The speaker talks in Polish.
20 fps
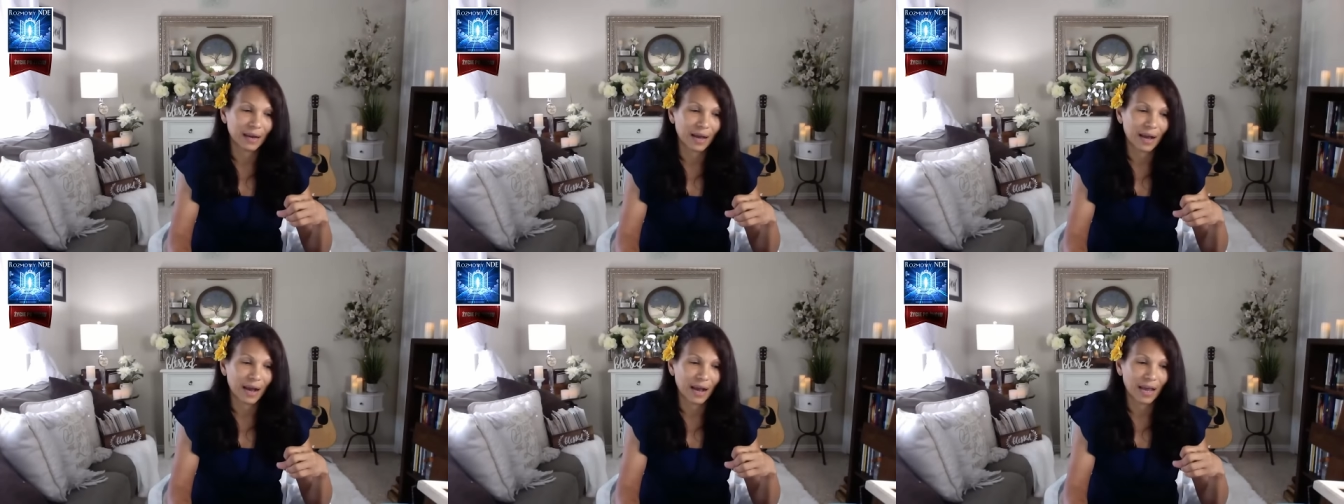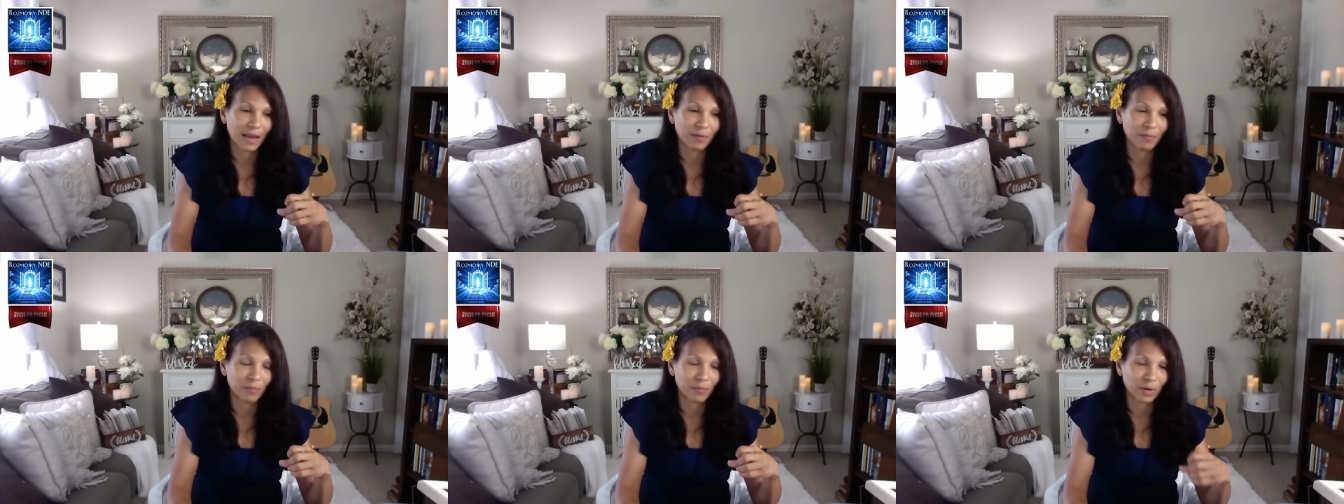W
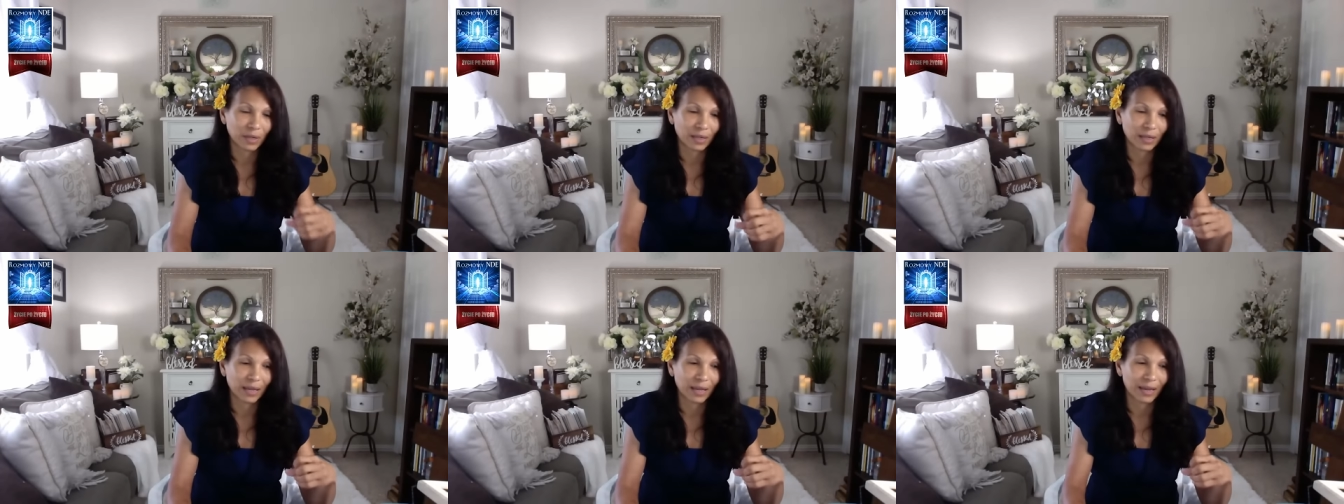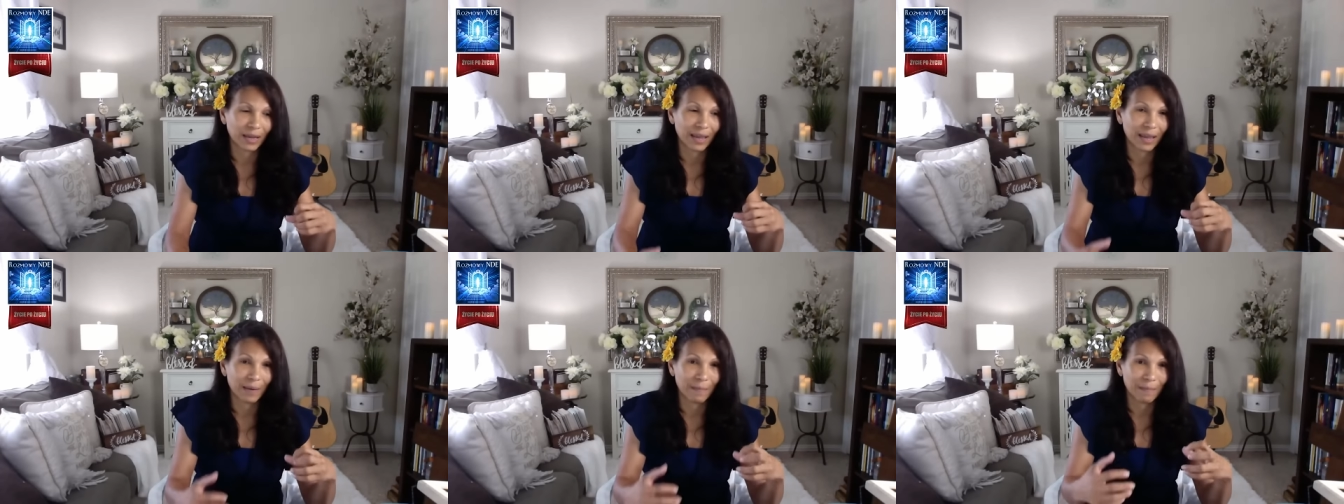swoim
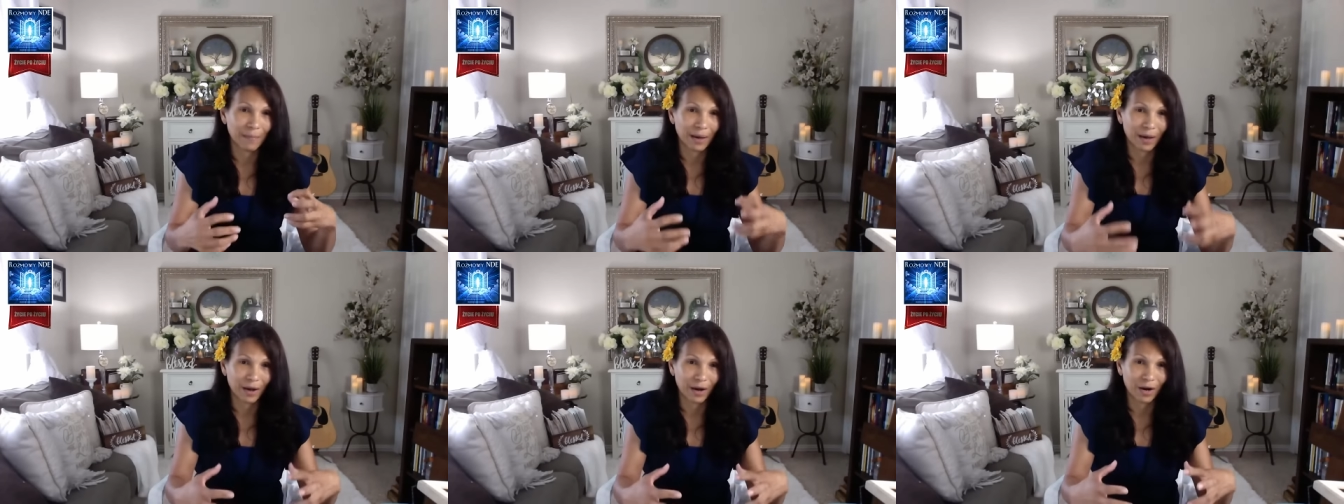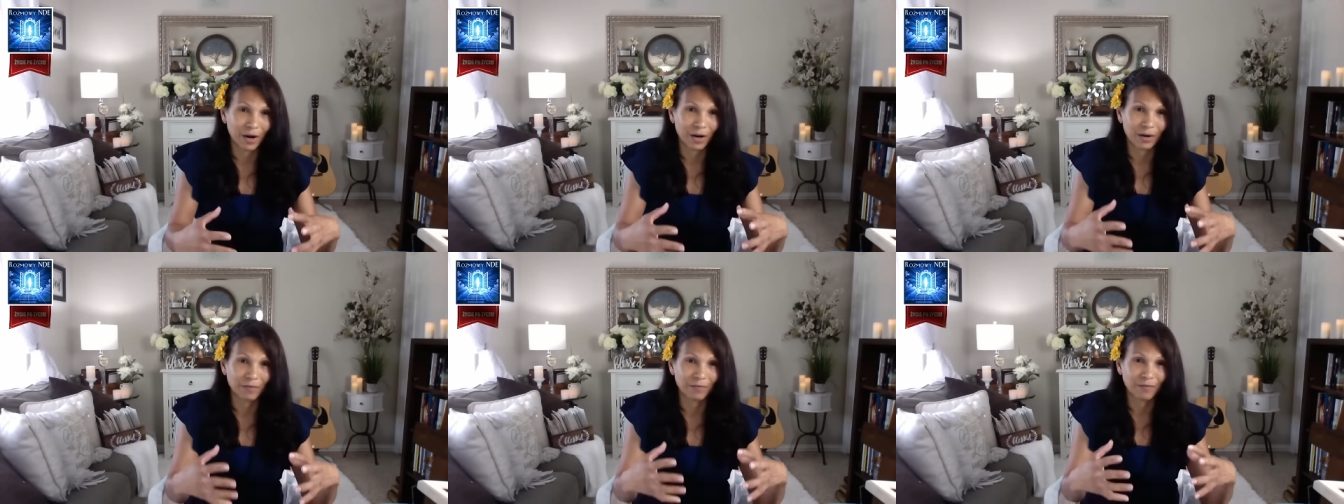sercu czułam, że
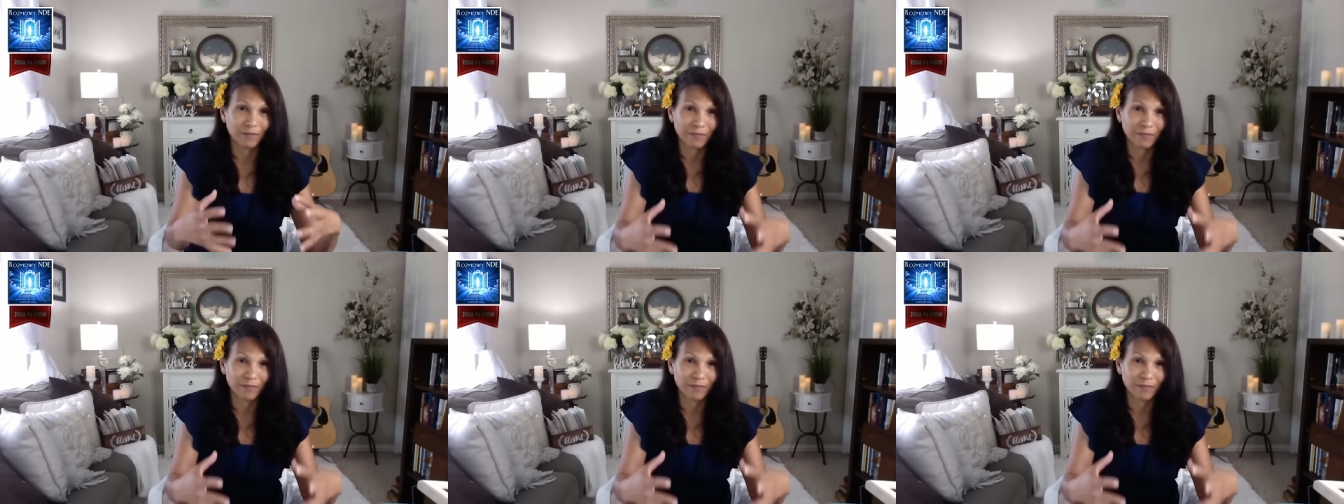idę do